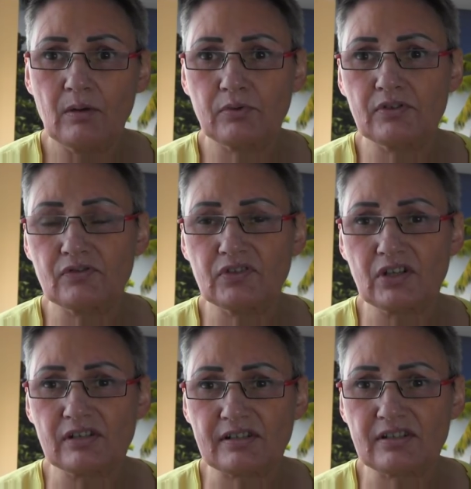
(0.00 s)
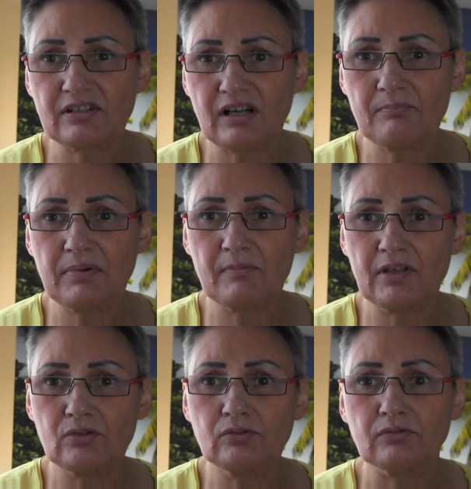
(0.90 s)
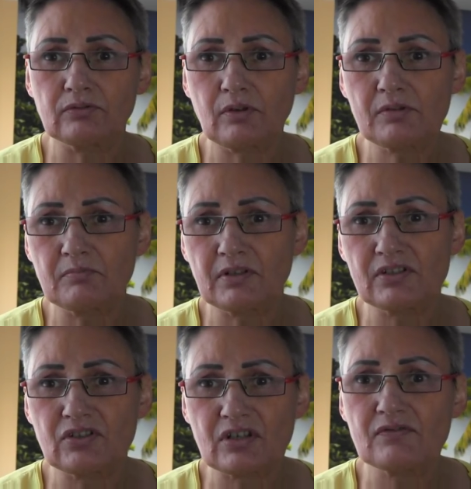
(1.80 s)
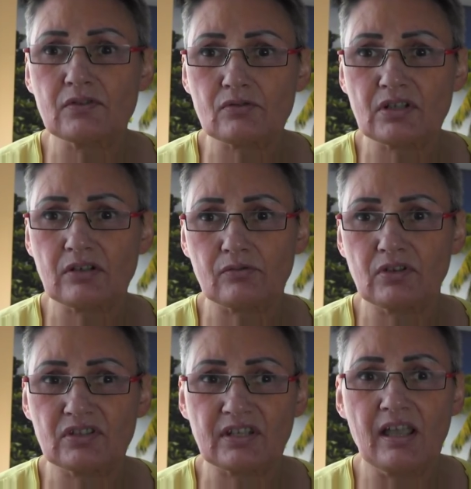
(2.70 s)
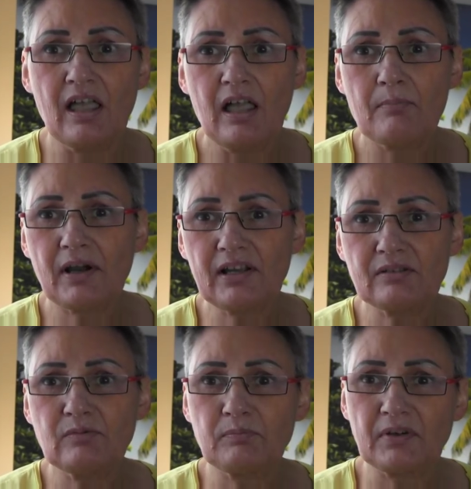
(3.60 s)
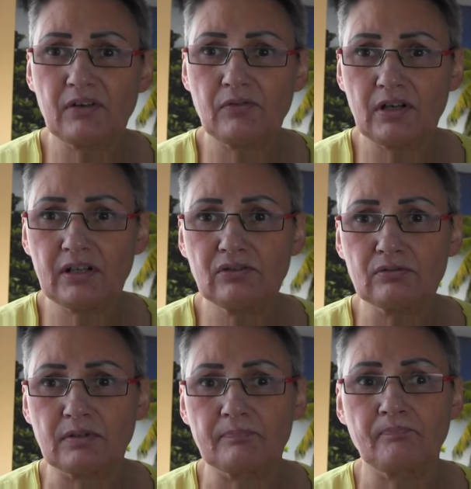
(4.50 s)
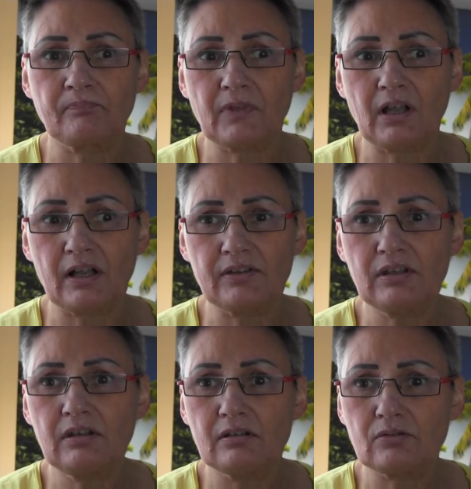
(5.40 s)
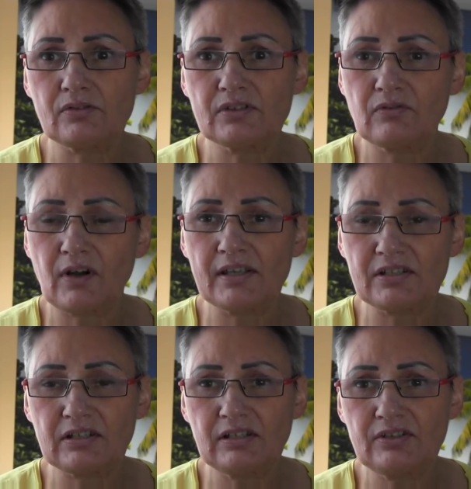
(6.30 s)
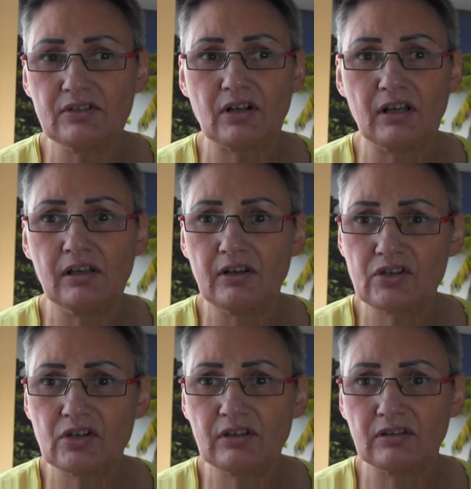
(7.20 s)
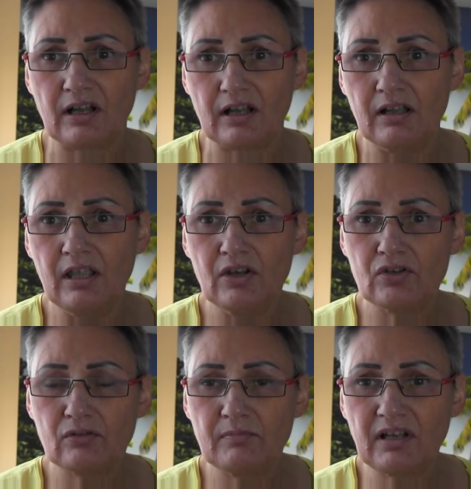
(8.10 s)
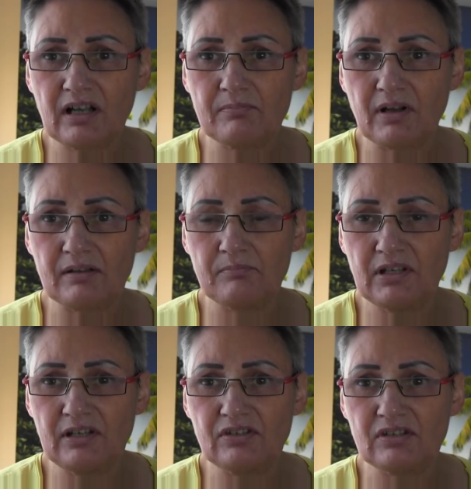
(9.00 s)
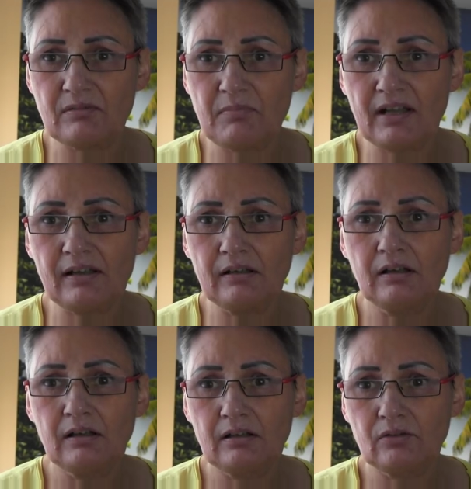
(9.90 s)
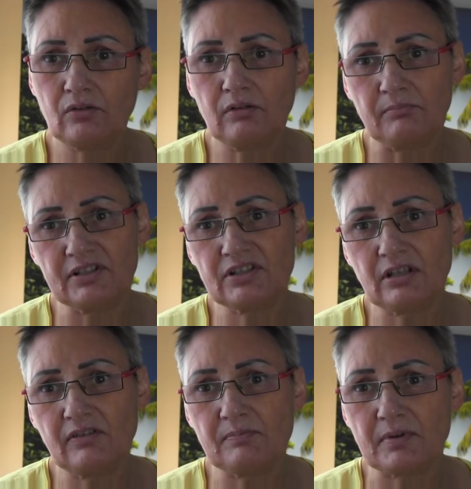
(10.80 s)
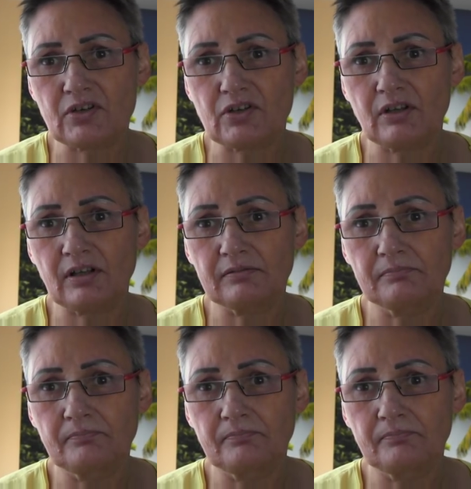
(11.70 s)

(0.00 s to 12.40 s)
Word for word: Путин встретился с Трампом, и тут, в общем-то, сейчас все закрутится. Поэтому по референдумам они, то есть два этих лидера решат так, чтобы как бы обелить себя, но подставить Порошенко.